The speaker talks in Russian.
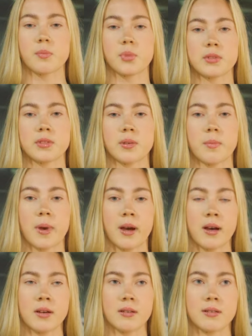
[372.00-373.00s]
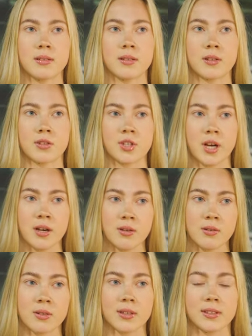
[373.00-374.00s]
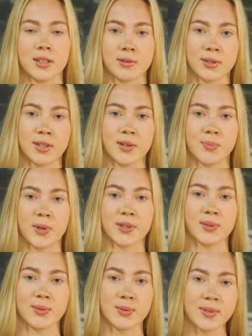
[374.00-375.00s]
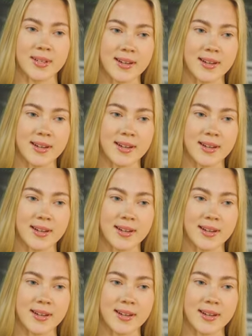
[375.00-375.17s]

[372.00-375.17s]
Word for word: под себя э, решаю, когда куда я пойду,